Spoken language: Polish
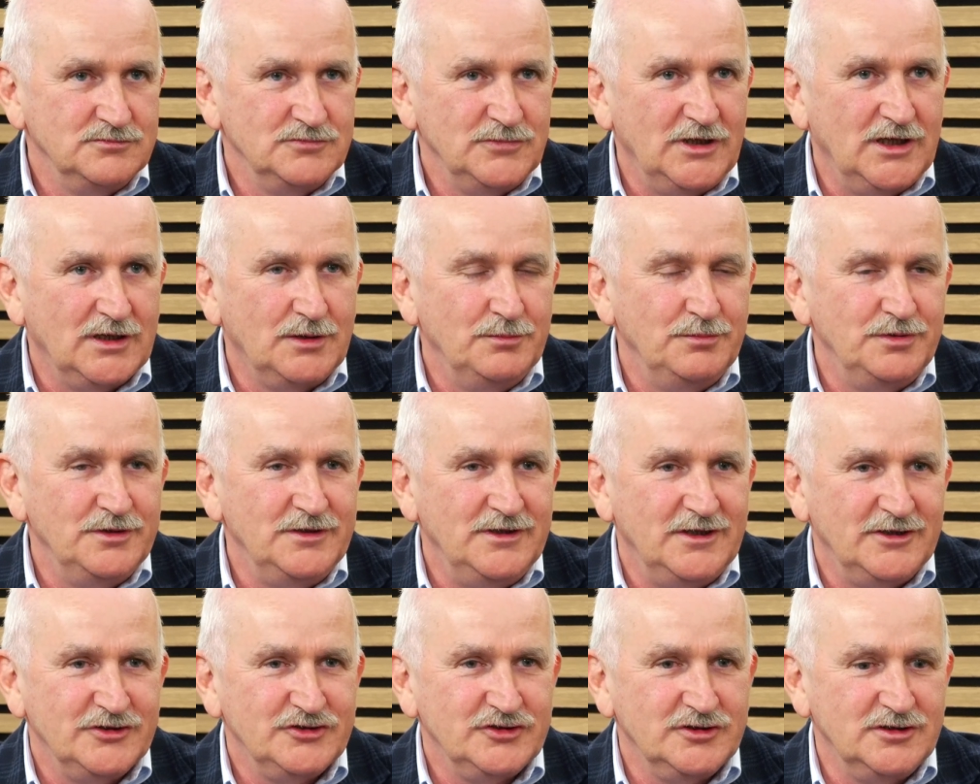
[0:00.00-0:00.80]
jakby
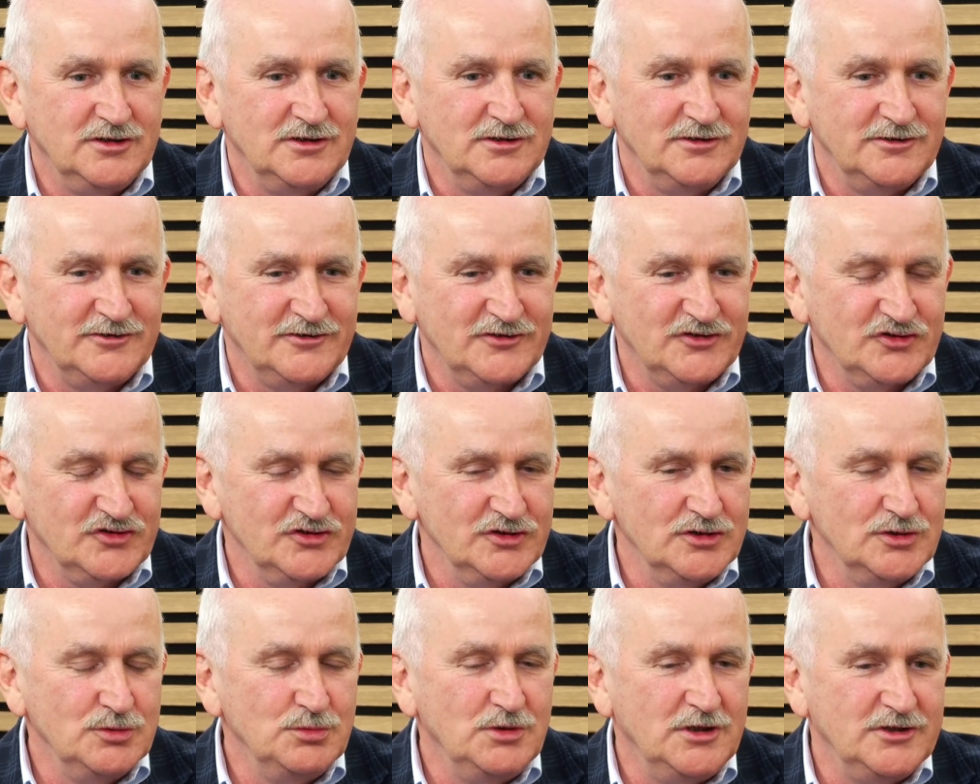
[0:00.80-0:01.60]
nasze
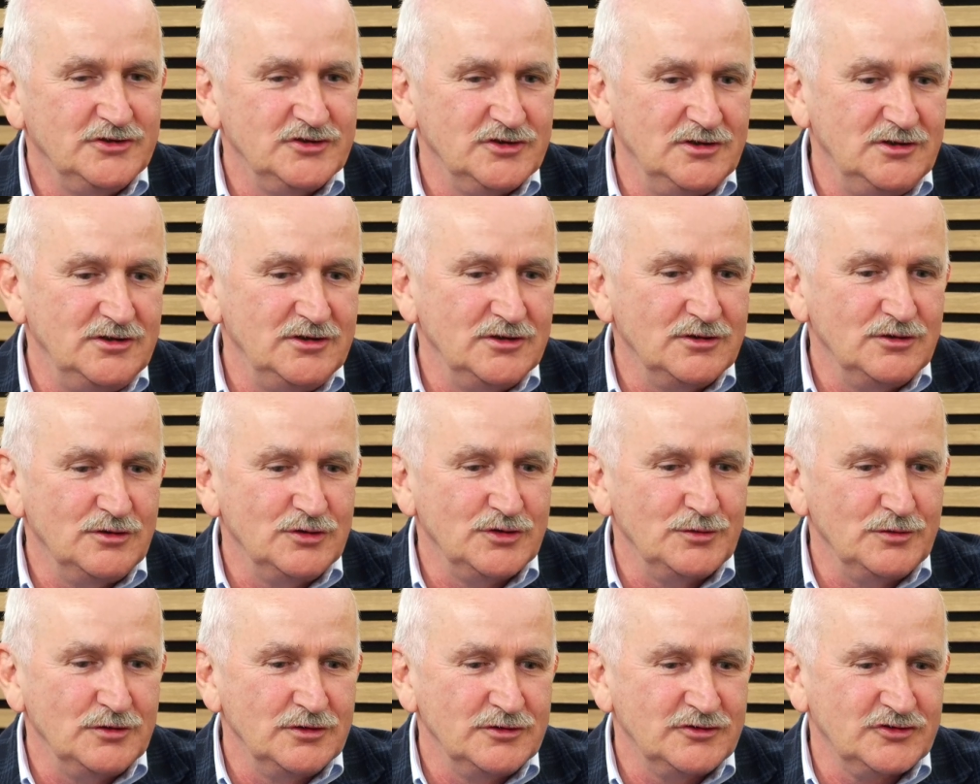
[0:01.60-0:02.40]
skrzydła, czyli
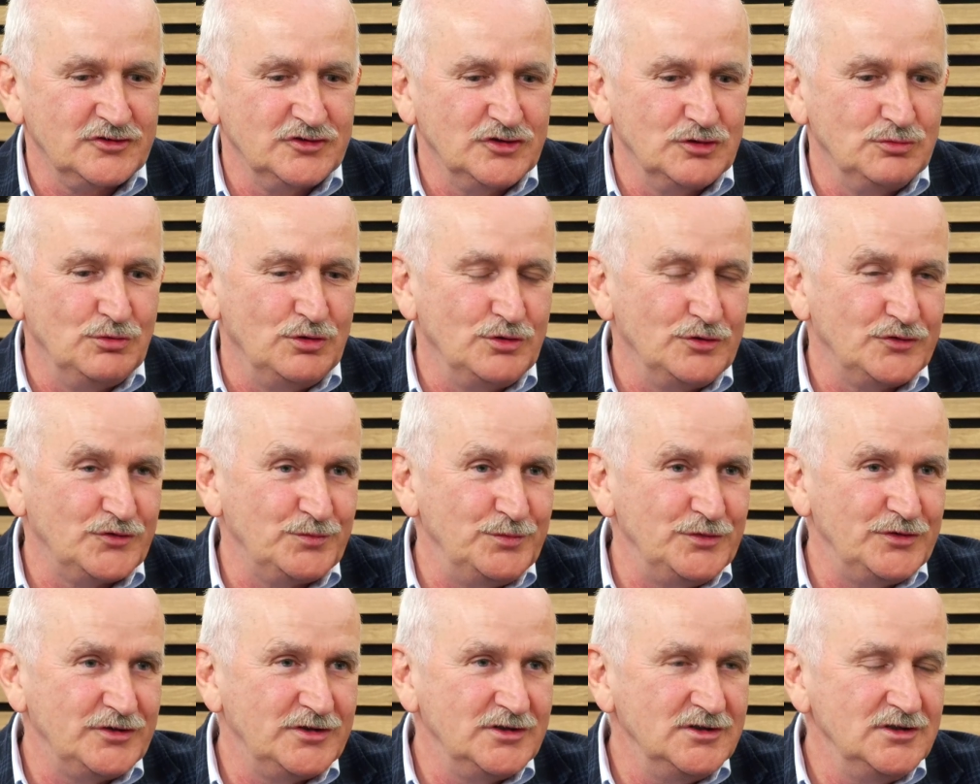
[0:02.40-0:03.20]
skrzydło
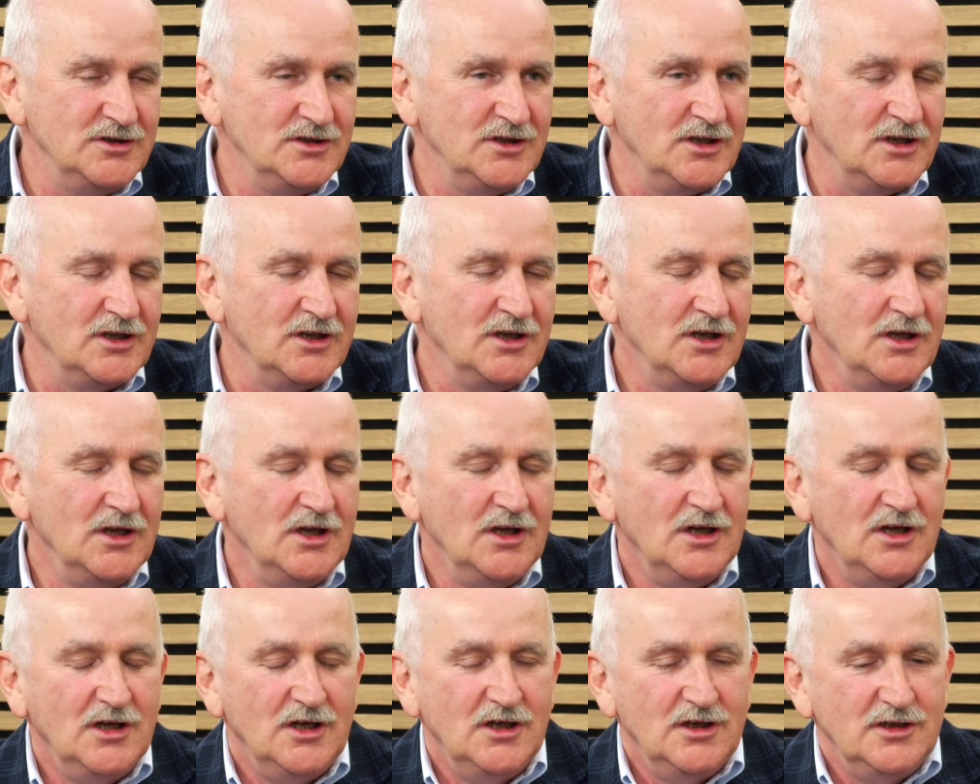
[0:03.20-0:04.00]
hospicyjne
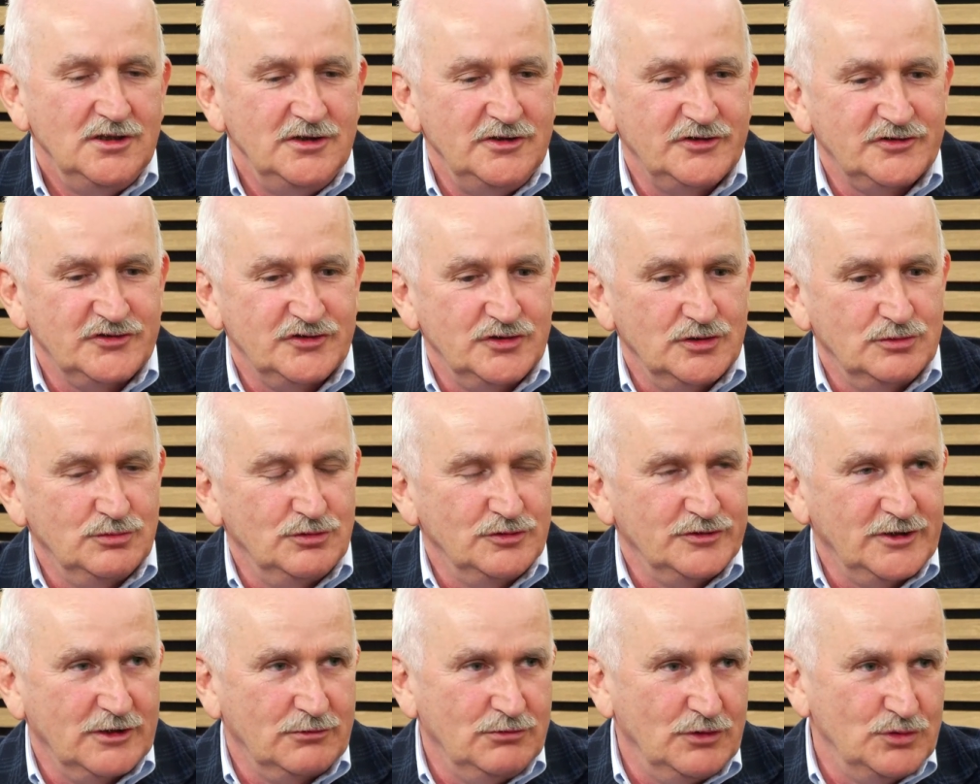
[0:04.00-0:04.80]
i skrzydło
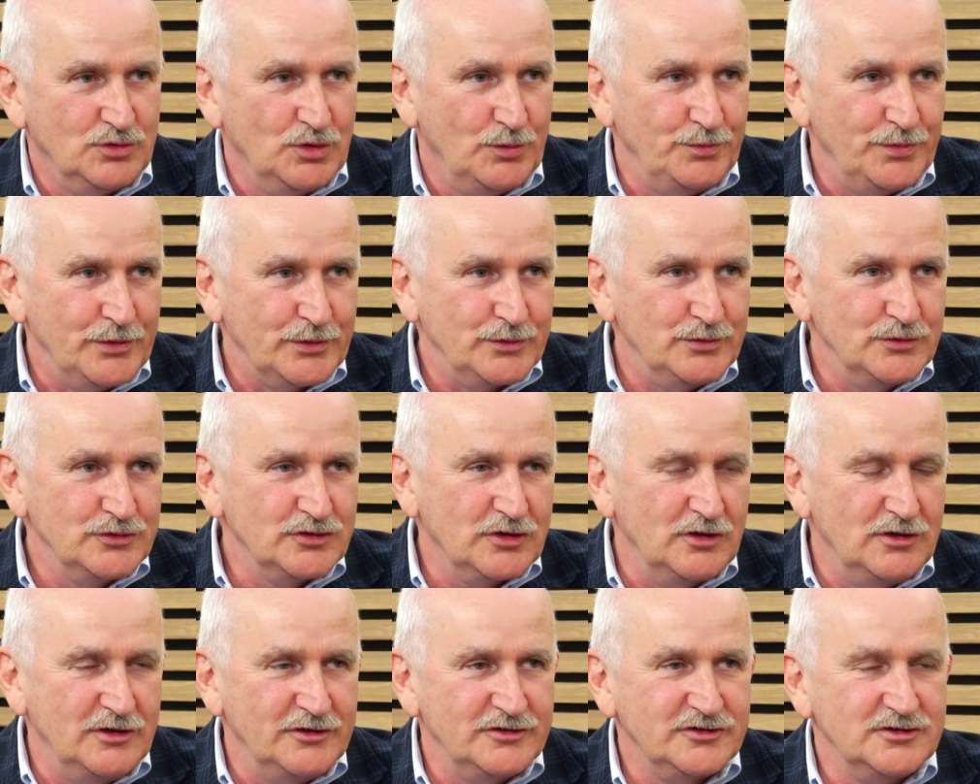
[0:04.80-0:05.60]
zakładu
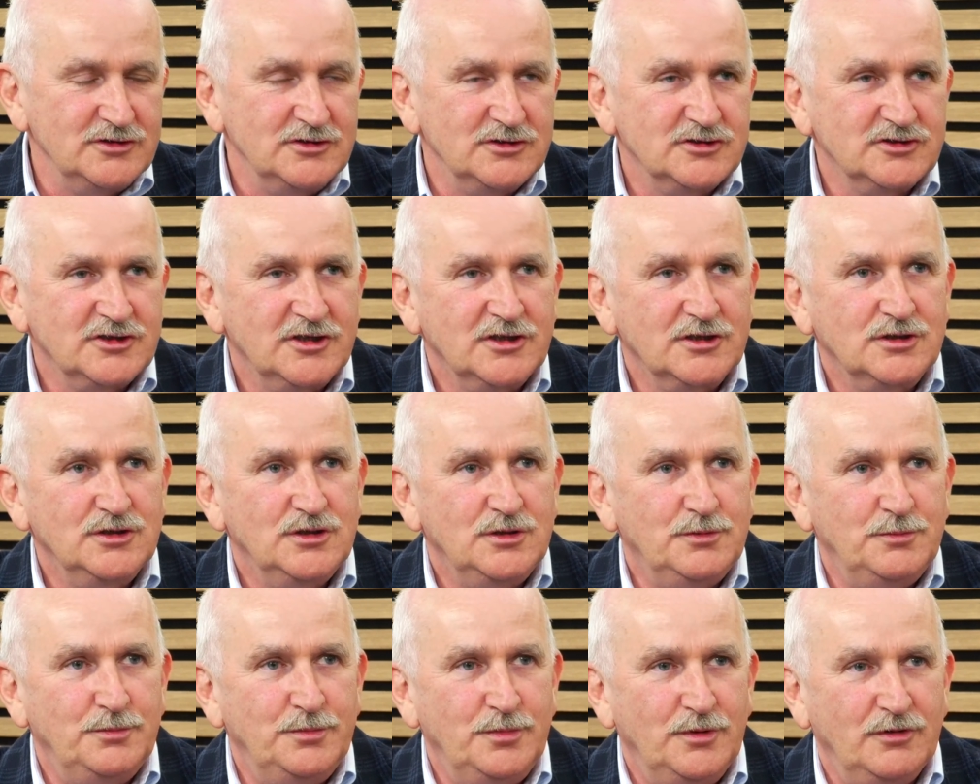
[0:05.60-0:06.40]

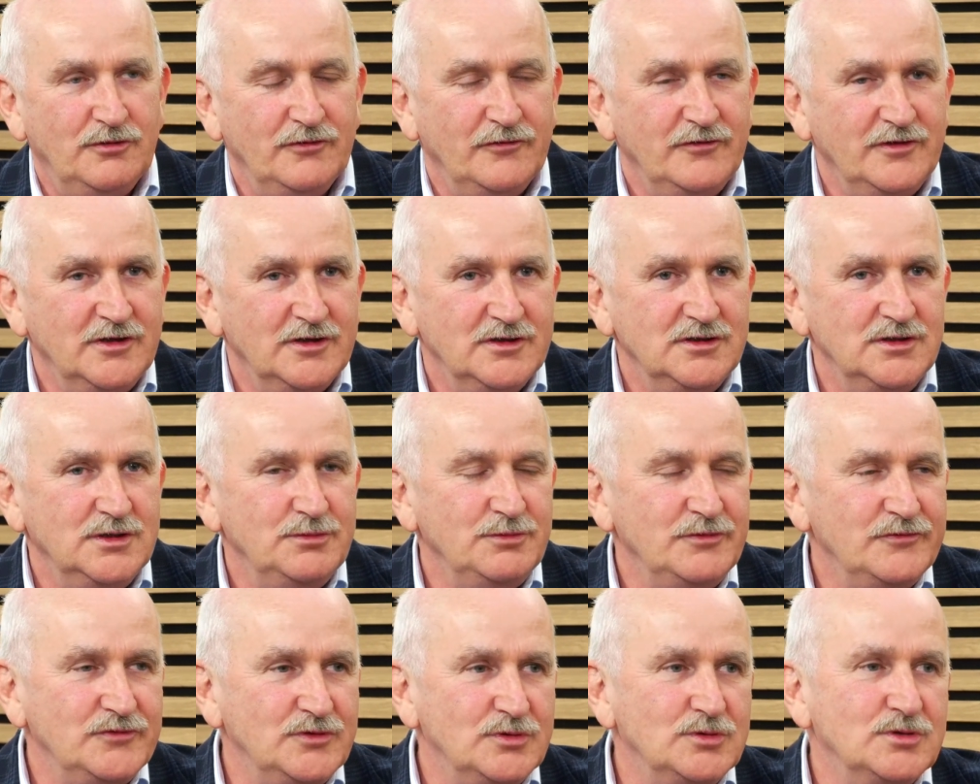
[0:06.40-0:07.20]
opiekuńczo-leczniczego, bo w jednym i w